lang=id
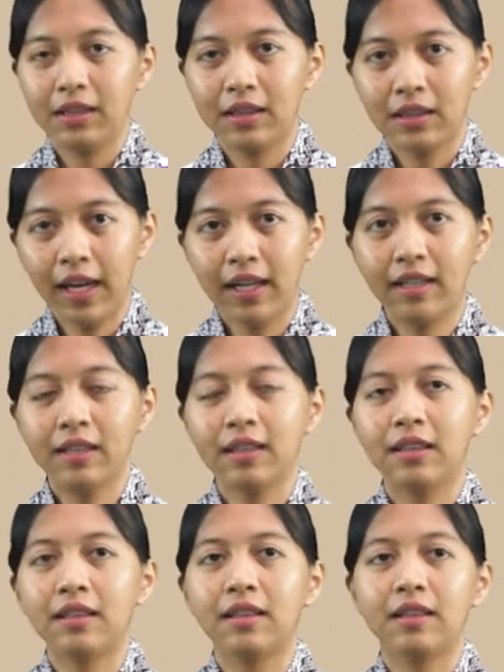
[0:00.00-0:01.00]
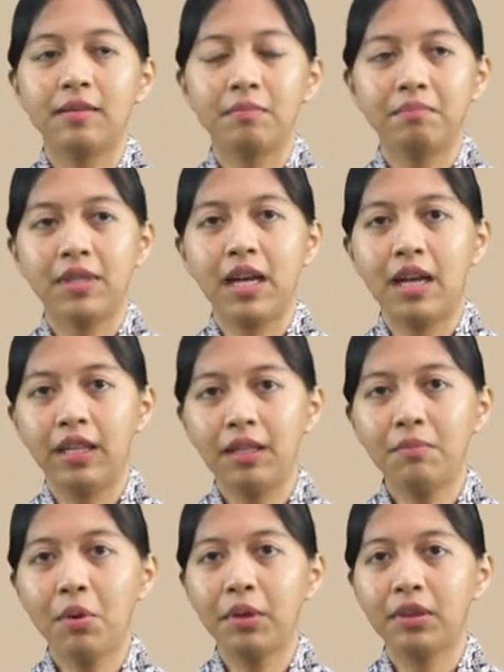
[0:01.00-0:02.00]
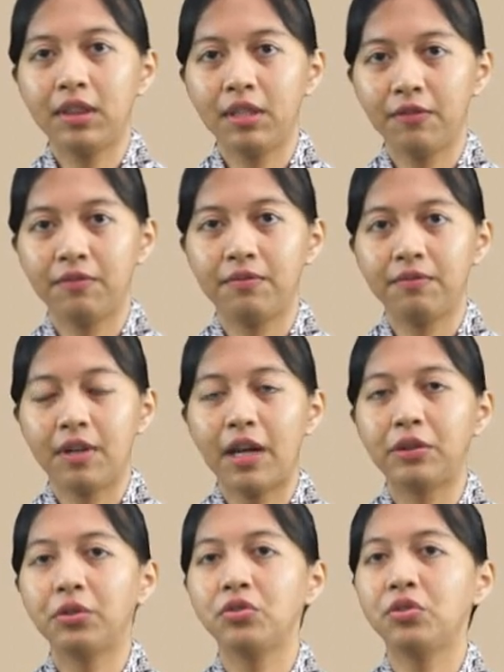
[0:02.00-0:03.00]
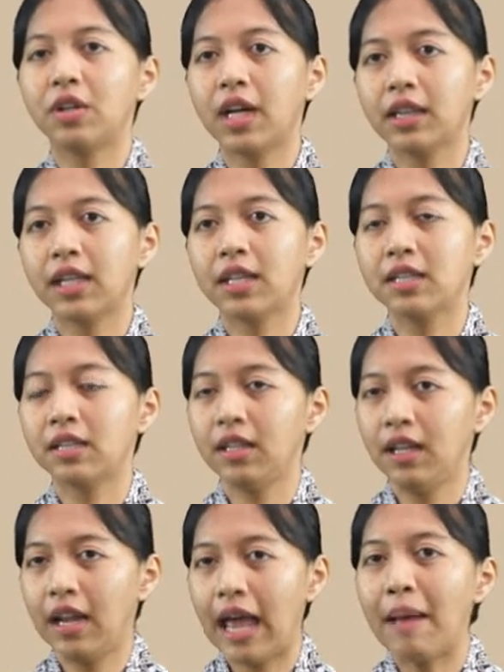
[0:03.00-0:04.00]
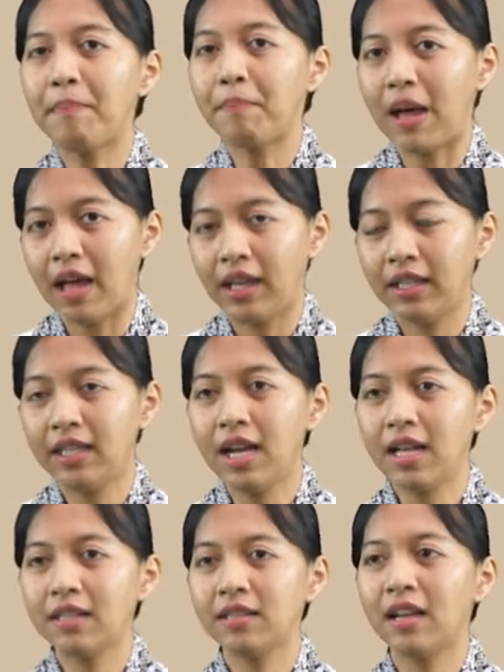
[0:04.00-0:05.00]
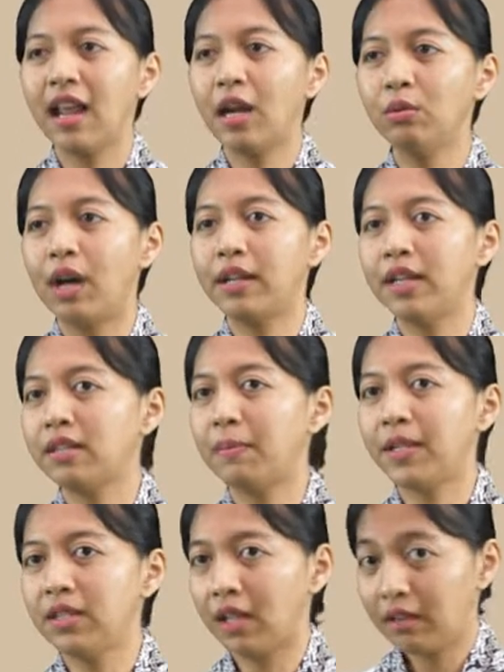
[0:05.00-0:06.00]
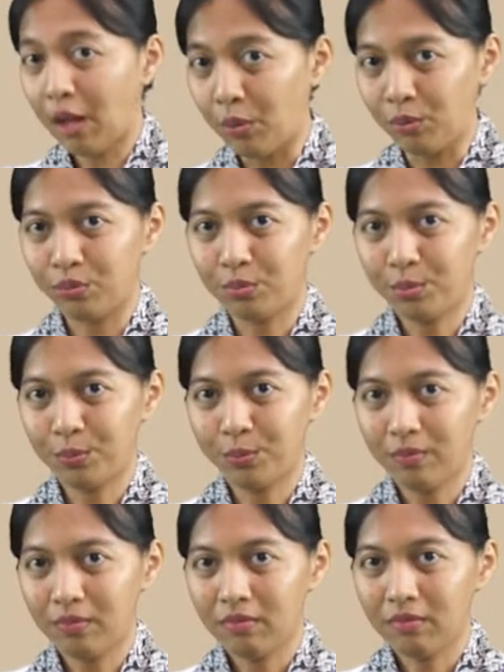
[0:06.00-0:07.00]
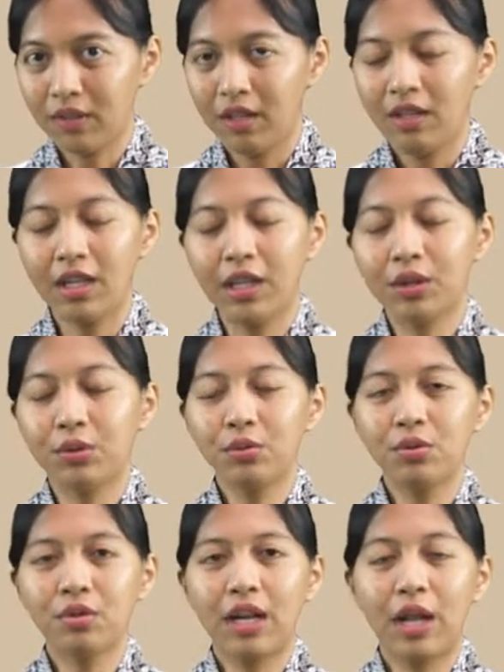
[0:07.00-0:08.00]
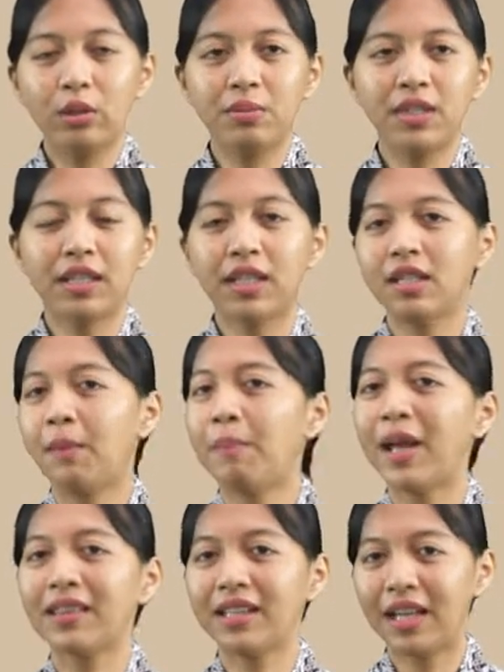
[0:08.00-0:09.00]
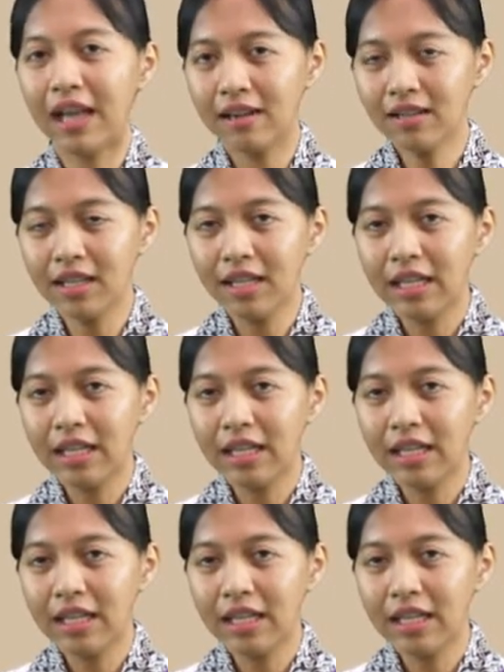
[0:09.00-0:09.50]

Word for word: tren dari motif atau corak tekstil apa yang selalu ada sepanjang tahun. Yang itu selalu bisa kita dapatkan